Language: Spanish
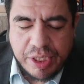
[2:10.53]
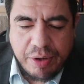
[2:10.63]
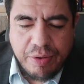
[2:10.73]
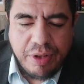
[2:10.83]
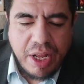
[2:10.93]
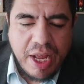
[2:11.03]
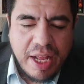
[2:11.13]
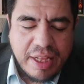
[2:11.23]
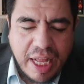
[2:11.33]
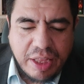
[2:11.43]
Según
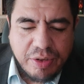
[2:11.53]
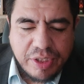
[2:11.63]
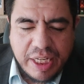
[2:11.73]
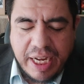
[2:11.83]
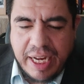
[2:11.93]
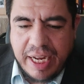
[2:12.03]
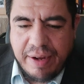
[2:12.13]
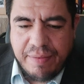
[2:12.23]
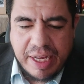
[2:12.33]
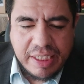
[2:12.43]
datos
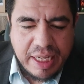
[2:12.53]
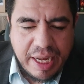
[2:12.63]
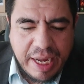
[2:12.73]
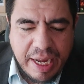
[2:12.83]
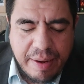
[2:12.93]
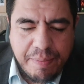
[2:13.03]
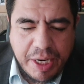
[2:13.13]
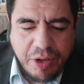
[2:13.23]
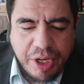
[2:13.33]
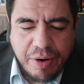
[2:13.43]
de este
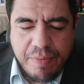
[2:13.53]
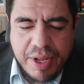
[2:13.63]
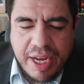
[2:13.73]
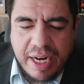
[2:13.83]
periódico,